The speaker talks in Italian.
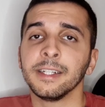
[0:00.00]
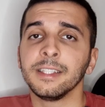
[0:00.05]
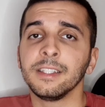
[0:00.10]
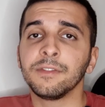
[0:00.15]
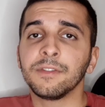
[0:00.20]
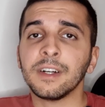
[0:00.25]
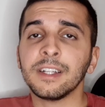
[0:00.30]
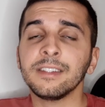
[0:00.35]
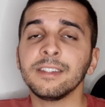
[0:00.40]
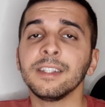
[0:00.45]

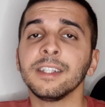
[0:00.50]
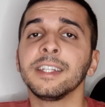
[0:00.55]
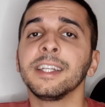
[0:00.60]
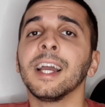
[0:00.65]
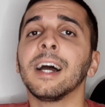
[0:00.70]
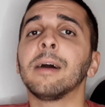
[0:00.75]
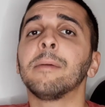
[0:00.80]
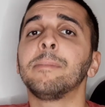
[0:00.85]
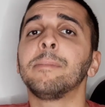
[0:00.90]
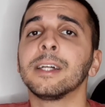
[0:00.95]
Difatti chi
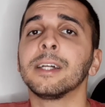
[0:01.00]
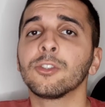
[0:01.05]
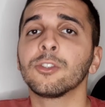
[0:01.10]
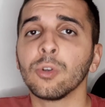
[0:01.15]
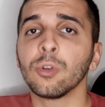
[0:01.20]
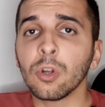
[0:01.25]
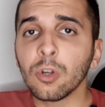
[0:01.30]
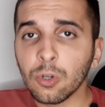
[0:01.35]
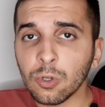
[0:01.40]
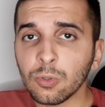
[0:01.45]
ha
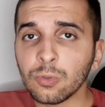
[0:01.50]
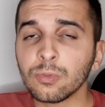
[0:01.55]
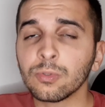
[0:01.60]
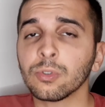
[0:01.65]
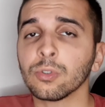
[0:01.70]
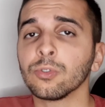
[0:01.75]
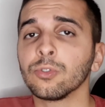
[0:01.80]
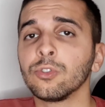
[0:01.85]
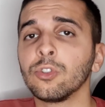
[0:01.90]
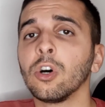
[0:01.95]
aperto il
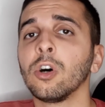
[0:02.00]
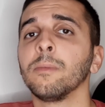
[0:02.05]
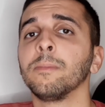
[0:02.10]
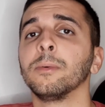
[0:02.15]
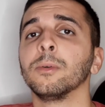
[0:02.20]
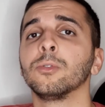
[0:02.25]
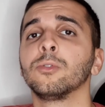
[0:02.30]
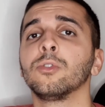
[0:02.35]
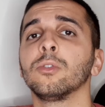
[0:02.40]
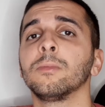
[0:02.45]
conto dopo
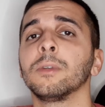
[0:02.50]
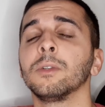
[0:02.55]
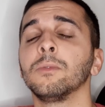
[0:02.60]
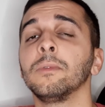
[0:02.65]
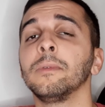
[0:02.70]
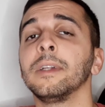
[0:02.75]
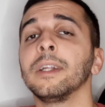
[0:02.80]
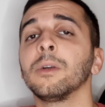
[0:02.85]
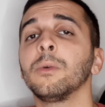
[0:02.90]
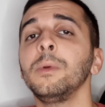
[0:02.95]
ottobre
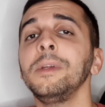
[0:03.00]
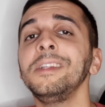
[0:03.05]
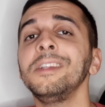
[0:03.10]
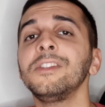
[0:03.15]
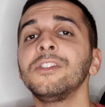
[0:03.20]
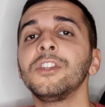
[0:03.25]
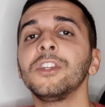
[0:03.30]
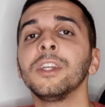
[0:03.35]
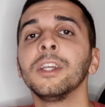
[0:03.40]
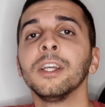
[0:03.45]

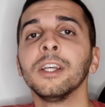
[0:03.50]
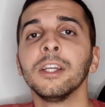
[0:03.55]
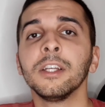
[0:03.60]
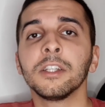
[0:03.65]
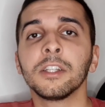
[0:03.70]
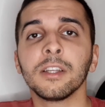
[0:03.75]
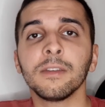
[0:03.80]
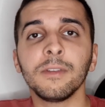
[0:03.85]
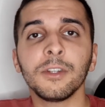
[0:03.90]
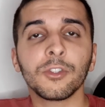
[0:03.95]
2015
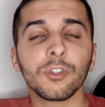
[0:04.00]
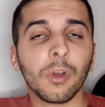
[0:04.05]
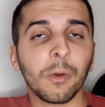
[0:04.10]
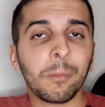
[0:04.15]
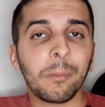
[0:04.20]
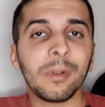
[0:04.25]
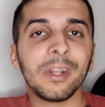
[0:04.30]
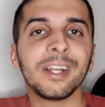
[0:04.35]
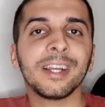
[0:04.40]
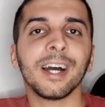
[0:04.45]
si è visto
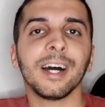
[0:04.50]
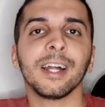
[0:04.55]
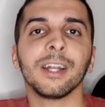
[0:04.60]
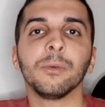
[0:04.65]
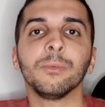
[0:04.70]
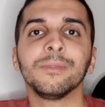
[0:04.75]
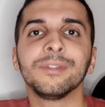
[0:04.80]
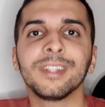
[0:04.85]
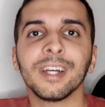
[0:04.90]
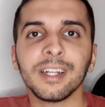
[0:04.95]
applicare
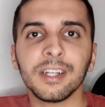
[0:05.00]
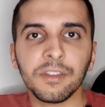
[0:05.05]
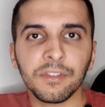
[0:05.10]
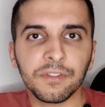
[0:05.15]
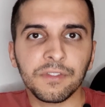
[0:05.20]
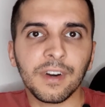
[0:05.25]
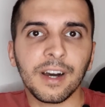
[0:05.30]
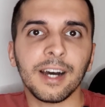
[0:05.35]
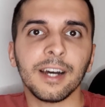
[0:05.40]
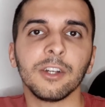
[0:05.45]
un
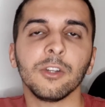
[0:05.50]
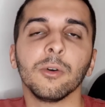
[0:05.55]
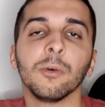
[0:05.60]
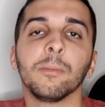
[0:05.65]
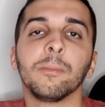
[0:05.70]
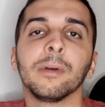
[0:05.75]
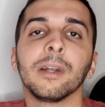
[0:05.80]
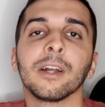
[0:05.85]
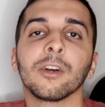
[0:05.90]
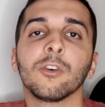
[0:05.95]
tariffario
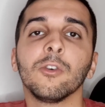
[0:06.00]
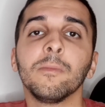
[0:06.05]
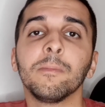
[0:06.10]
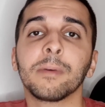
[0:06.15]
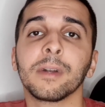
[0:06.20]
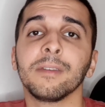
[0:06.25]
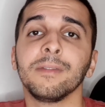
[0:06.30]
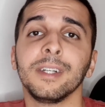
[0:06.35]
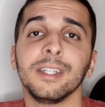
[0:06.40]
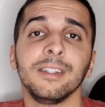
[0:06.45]
per la
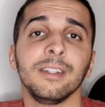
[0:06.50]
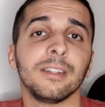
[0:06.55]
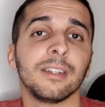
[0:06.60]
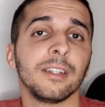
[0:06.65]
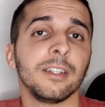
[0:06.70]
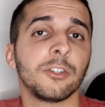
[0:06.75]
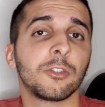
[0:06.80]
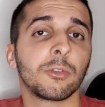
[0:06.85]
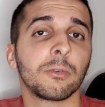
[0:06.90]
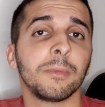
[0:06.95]
compravendita
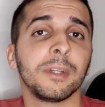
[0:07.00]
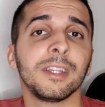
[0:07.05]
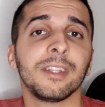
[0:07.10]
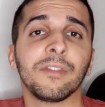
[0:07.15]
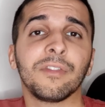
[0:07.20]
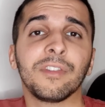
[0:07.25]
di strumenti